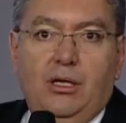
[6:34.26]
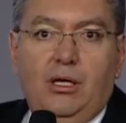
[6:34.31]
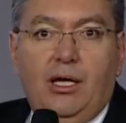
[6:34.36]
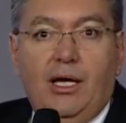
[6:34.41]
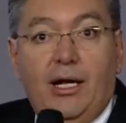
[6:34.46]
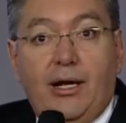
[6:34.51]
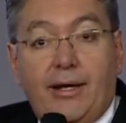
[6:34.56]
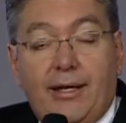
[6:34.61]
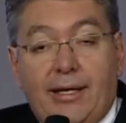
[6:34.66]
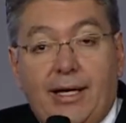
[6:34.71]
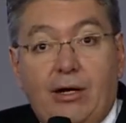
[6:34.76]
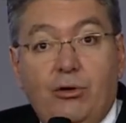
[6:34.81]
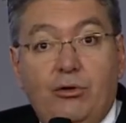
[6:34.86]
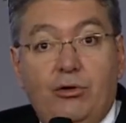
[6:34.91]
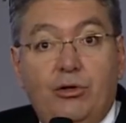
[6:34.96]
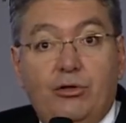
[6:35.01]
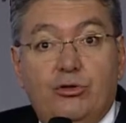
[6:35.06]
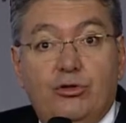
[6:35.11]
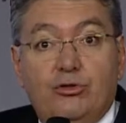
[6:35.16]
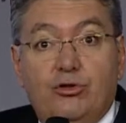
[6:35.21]
El recaudo
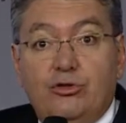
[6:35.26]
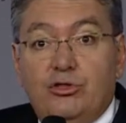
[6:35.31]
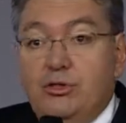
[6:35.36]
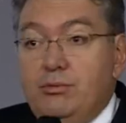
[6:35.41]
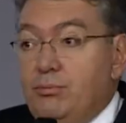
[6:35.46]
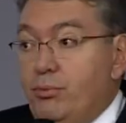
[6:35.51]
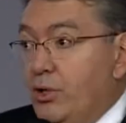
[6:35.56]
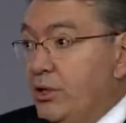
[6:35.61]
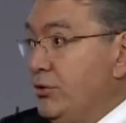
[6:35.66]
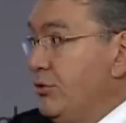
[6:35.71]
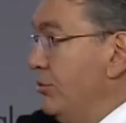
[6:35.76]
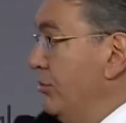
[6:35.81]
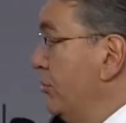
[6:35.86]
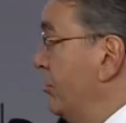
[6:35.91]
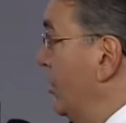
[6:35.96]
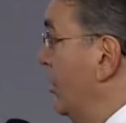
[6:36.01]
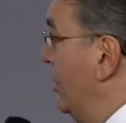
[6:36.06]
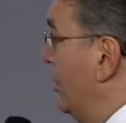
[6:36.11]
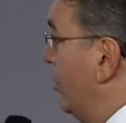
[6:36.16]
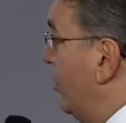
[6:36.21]
de esos dos
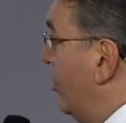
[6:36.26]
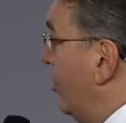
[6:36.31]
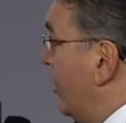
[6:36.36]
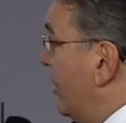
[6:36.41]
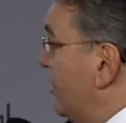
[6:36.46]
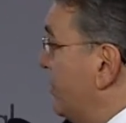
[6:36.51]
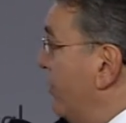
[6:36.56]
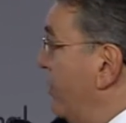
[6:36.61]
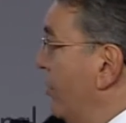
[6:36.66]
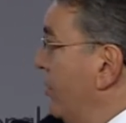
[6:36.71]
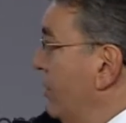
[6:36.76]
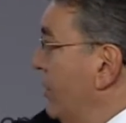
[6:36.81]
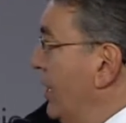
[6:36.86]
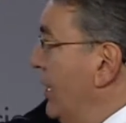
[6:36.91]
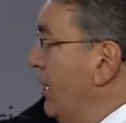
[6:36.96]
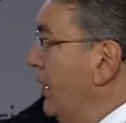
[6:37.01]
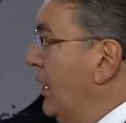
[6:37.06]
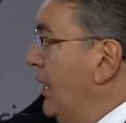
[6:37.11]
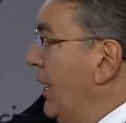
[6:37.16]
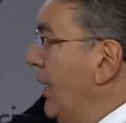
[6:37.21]
impuestos
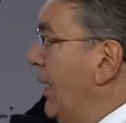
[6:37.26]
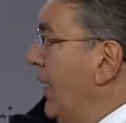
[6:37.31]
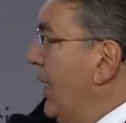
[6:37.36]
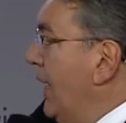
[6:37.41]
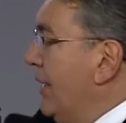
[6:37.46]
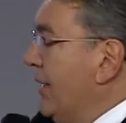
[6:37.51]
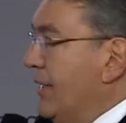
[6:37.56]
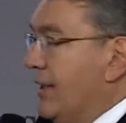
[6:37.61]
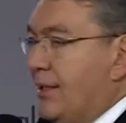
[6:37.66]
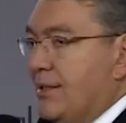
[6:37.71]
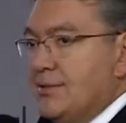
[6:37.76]
corresponde al área que